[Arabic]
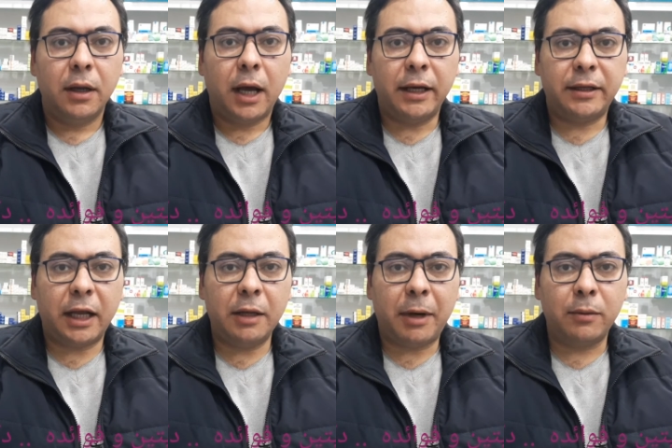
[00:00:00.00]

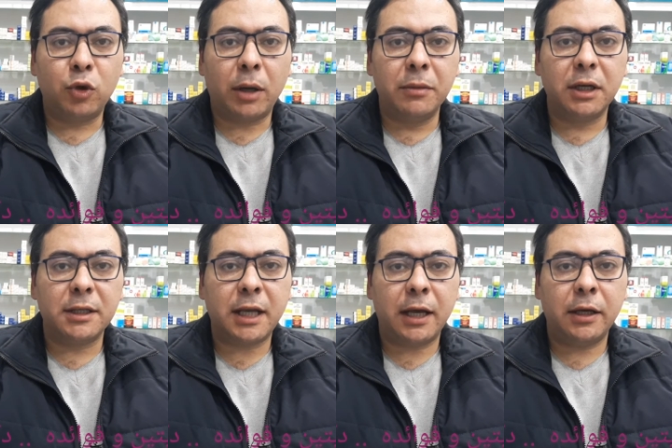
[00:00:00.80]
هنتكلم عن مكمل
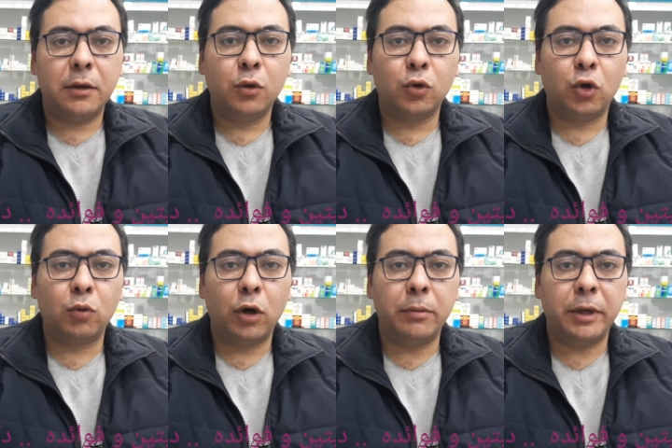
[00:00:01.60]
غذائي له دور
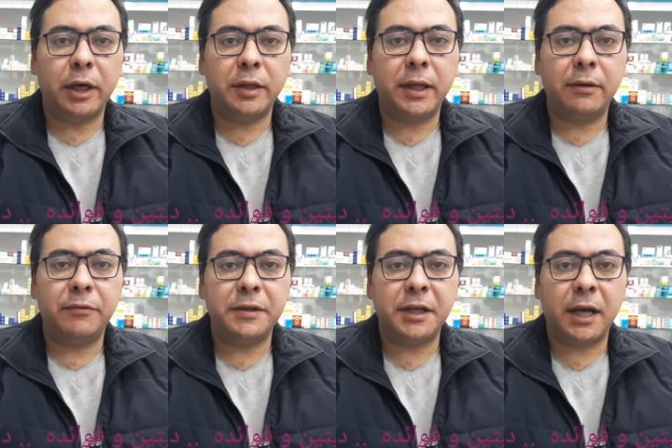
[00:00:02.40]
مهم جدا
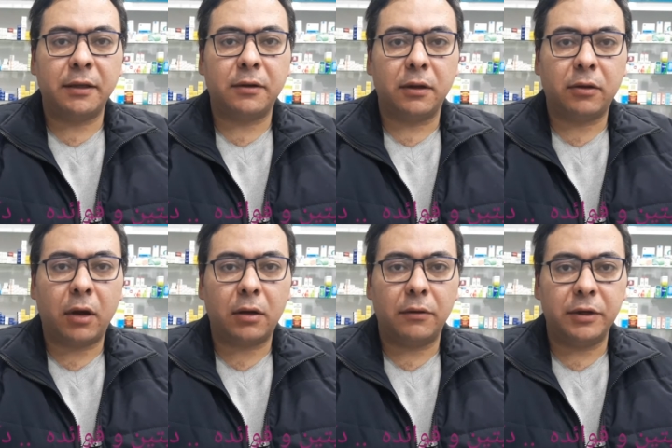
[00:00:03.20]
في زيادة
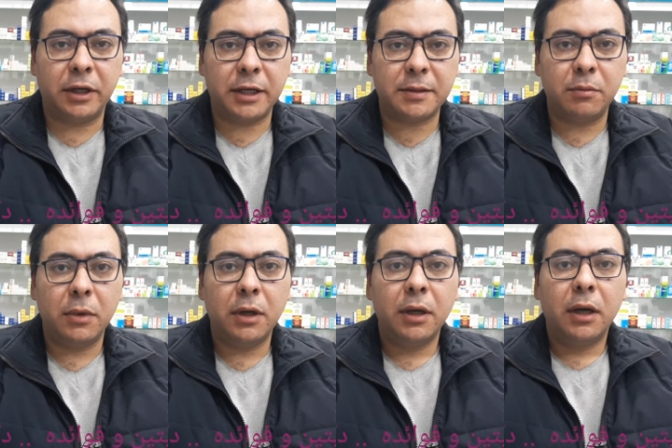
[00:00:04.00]
الطاقة في الجسم
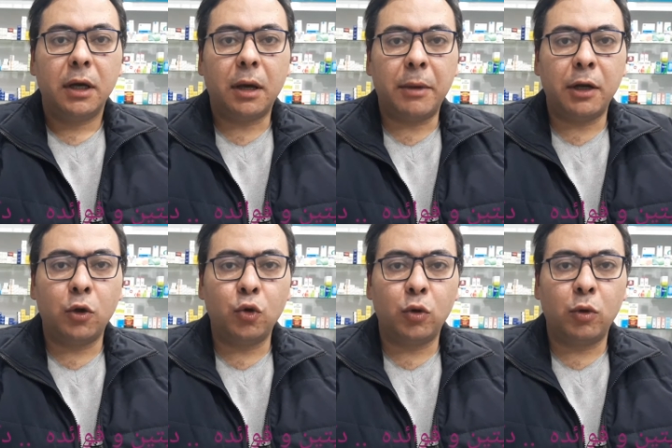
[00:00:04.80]
كمان
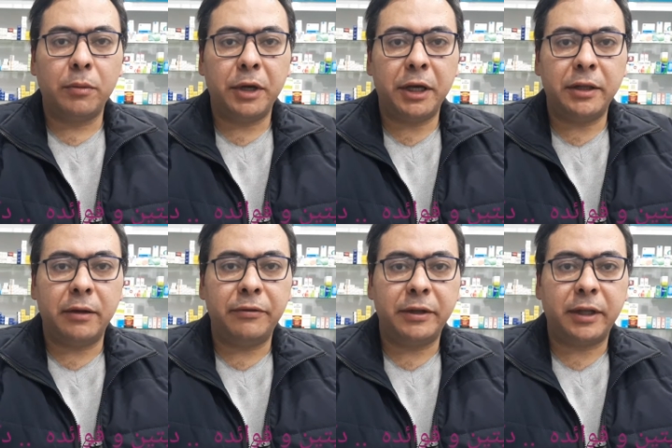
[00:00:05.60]
له دور مهم جدا
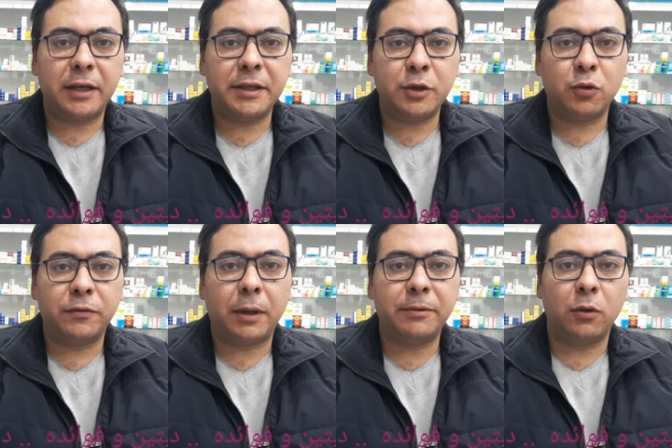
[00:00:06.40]
في التخسيس
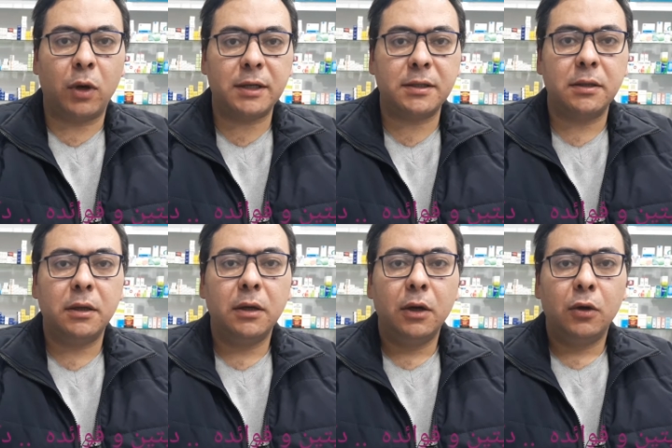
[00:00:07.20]
وفي ضبط الوزن
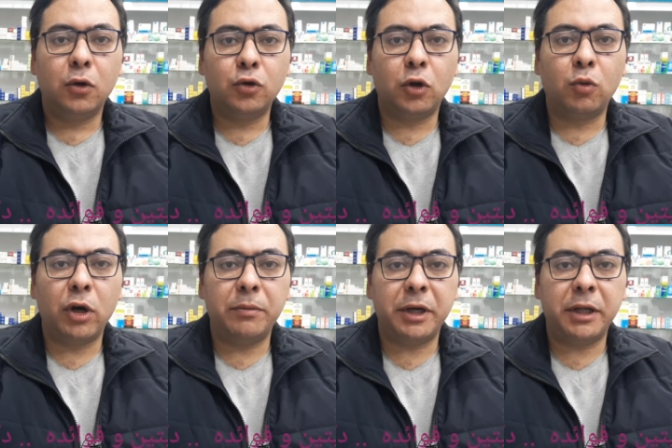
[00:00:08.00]
له دور
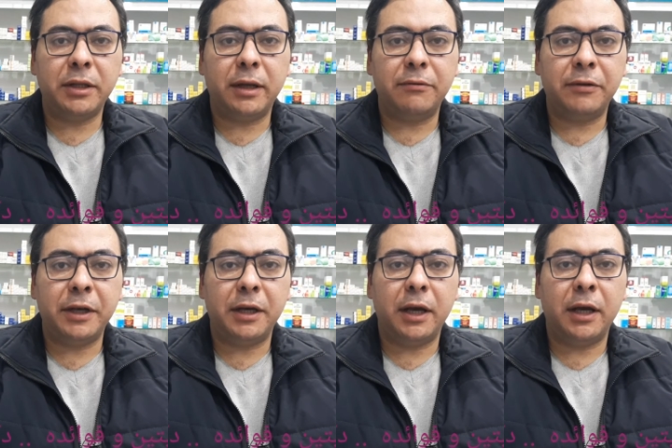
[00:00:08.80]
مهم جدا
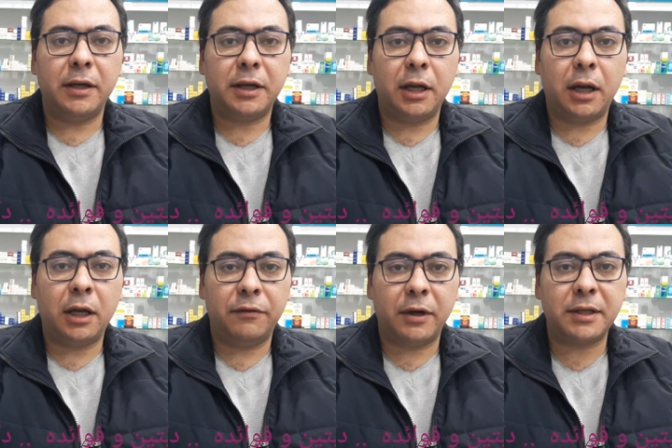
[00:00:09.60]
في آه،
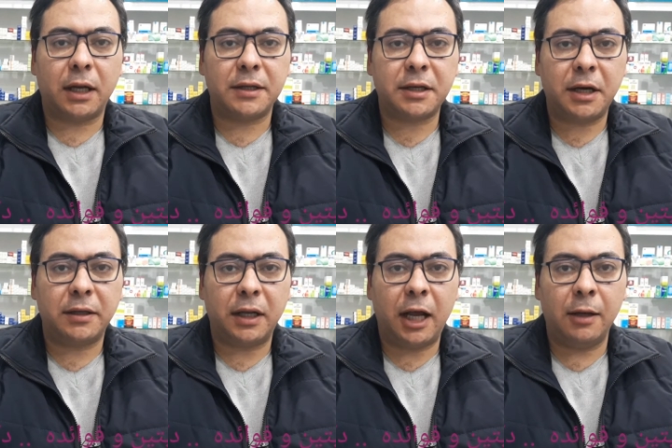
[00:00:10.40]
الحفاظ على صحة
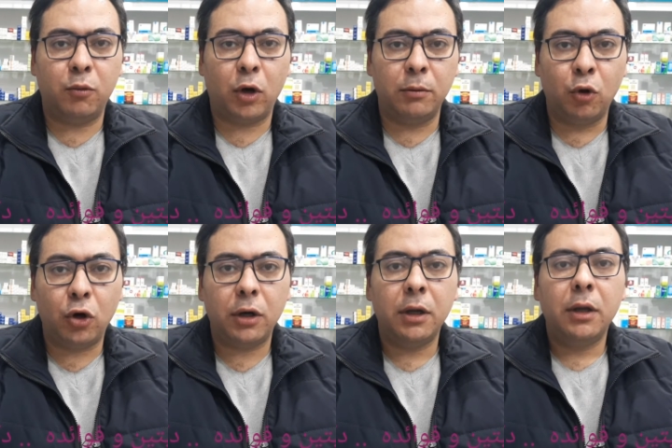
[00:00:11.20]
القلب والمخ